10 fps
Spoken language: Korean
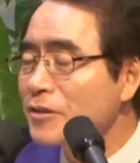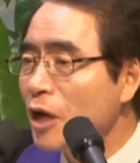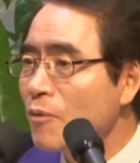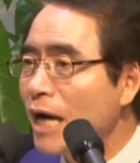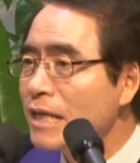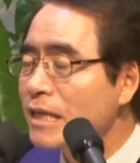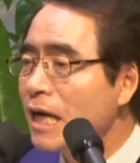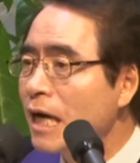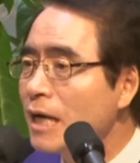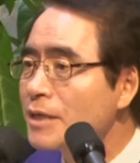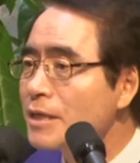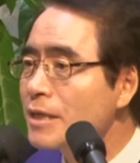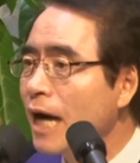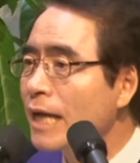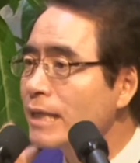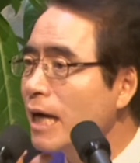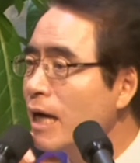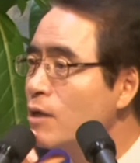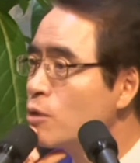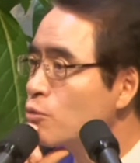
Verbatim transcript: 대화하니까 이 아이가